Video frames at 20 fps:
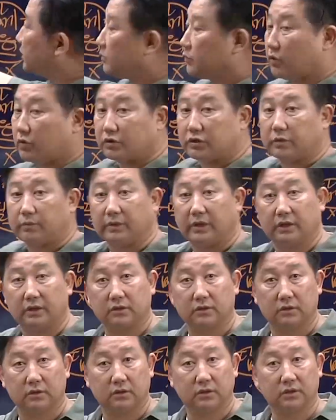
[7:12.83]
지금
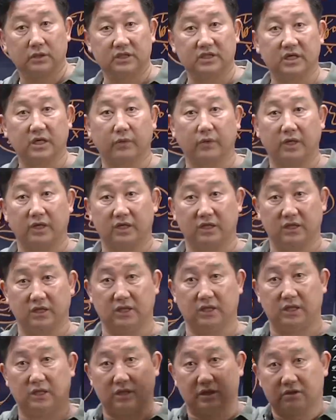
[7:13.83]
외우시면
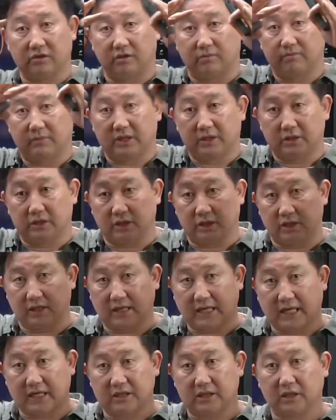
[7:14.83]
인사관리 전반적인
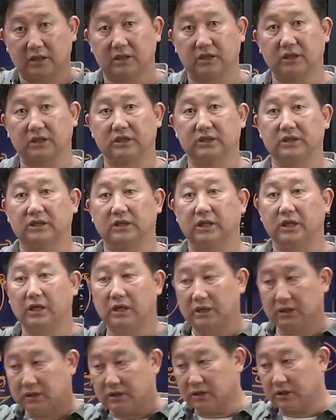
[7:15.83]
가장 큰
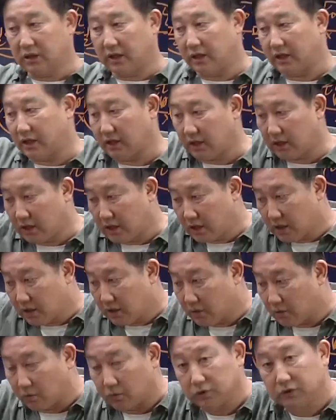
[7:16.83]
틀에
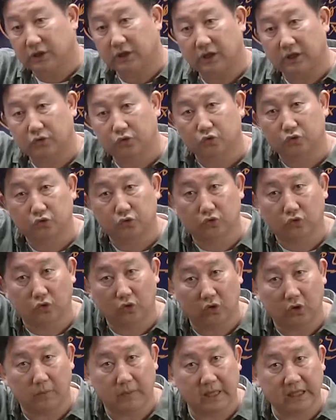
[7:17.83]
어디다
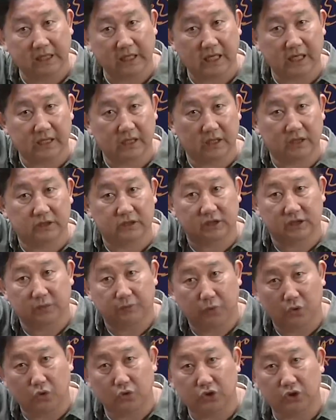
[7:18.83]
주춧돌을 받아야 되는지
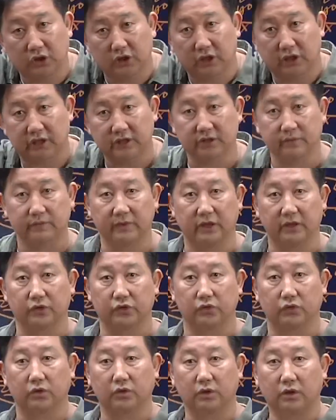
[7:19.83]
표시를 했습니다.
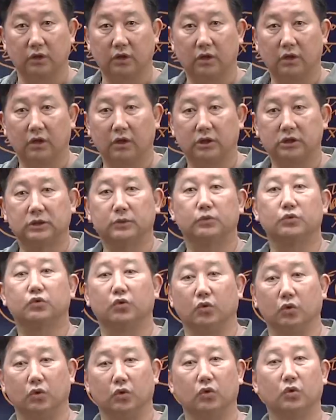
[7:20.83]
그죠? 기분
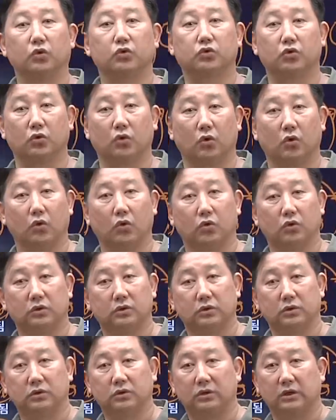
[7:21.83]
좋죠.
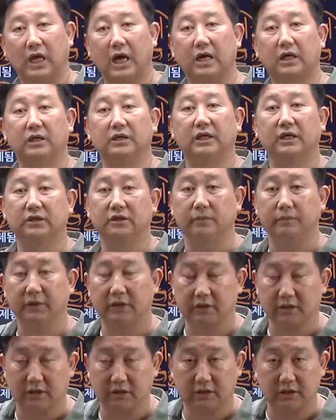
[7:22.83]
다
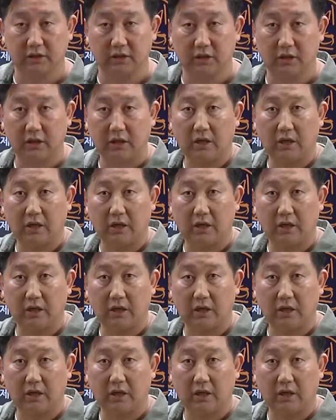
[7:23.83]
끝났습니다. 사실.